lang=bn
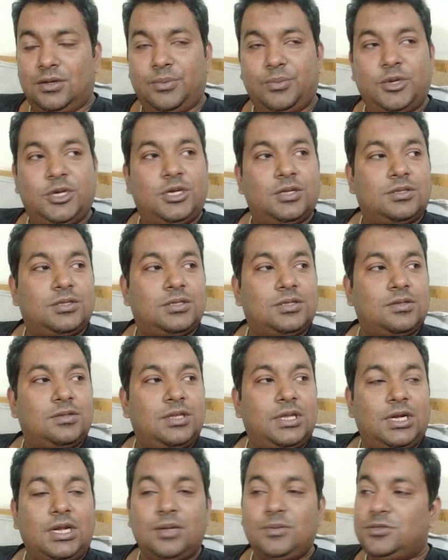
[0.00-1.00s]
ভিডিওতে তো
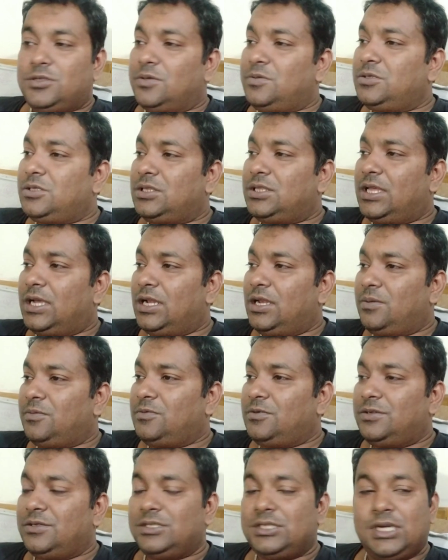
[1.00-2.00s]
দেখলাম ছবিতে দেখলাম
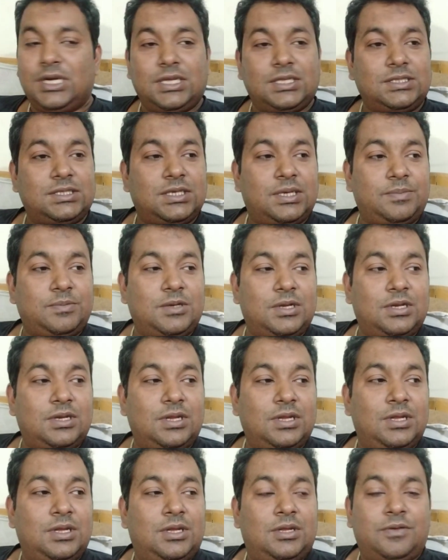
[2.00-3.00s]
উনি ওই জায়গায় যে আপনার
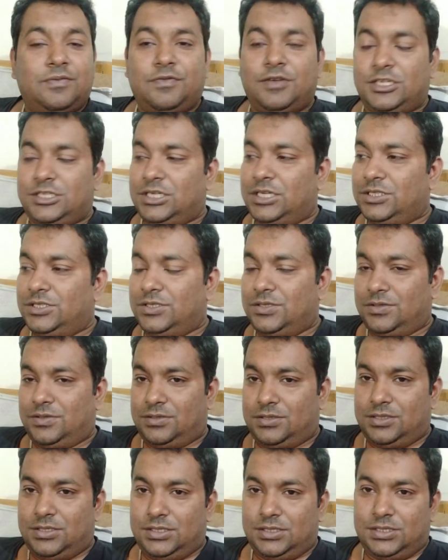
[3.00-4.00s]
ফ্যাশন শো
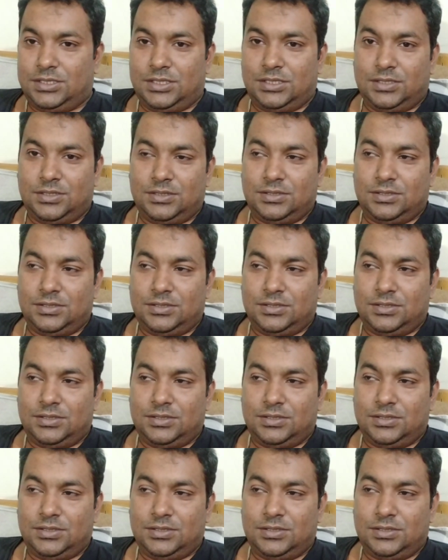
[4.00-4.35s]
করতেছে